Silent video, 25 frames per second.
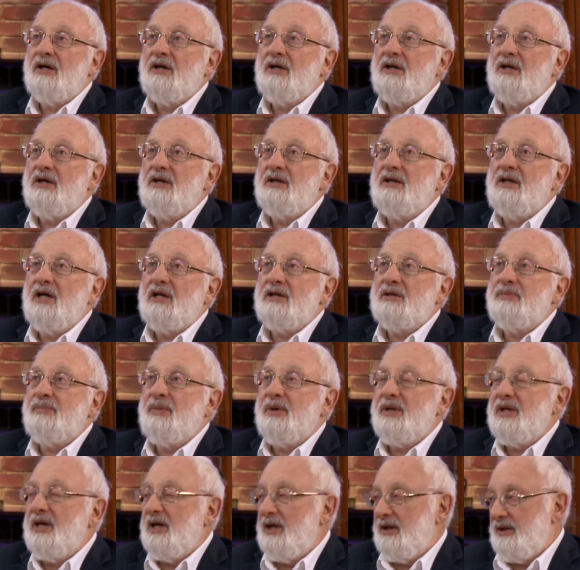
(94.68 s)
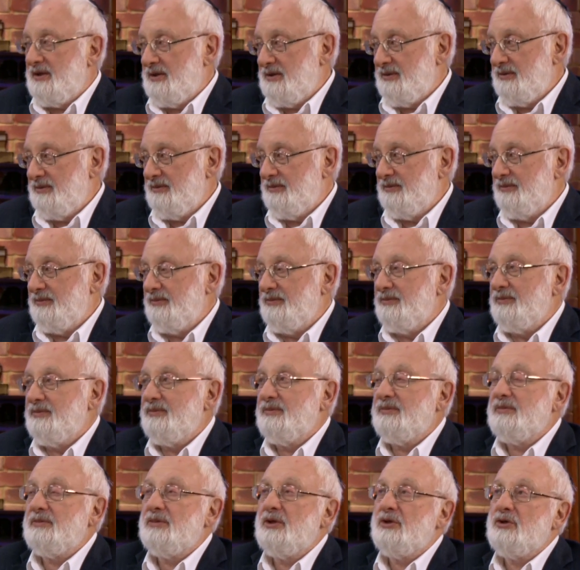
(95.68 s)
и дать понять,
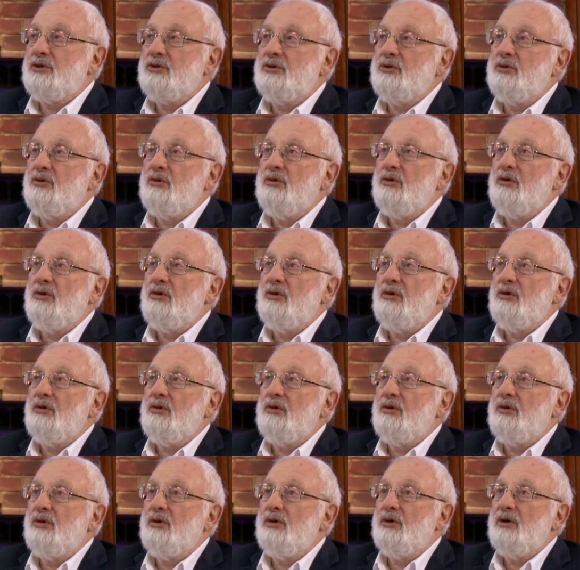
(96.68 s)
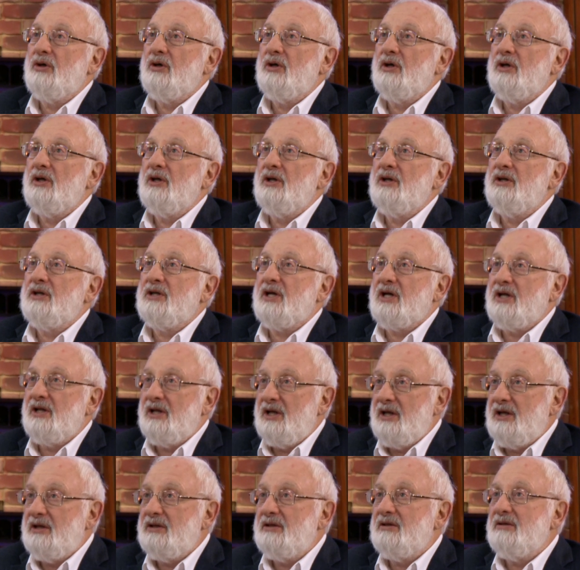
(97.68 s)
что
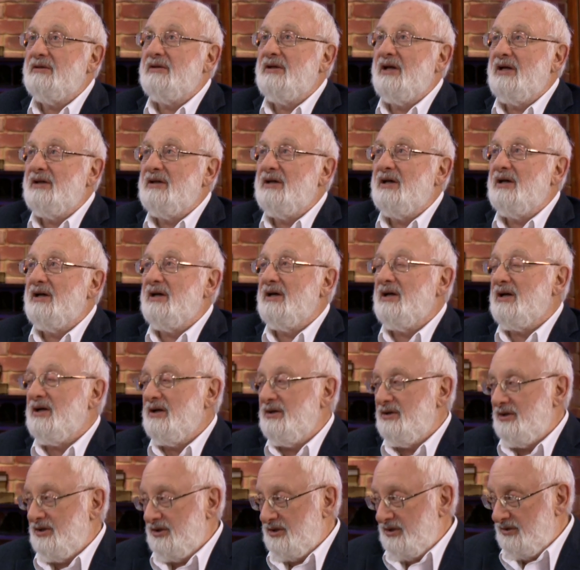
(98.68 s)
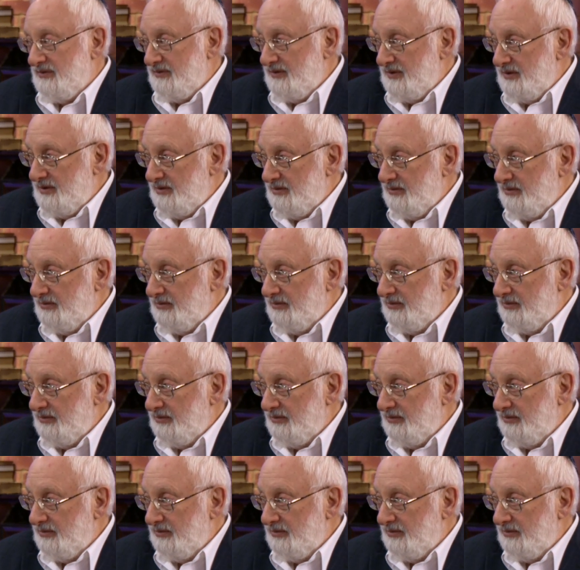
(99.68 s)
интернет надо ограничивать,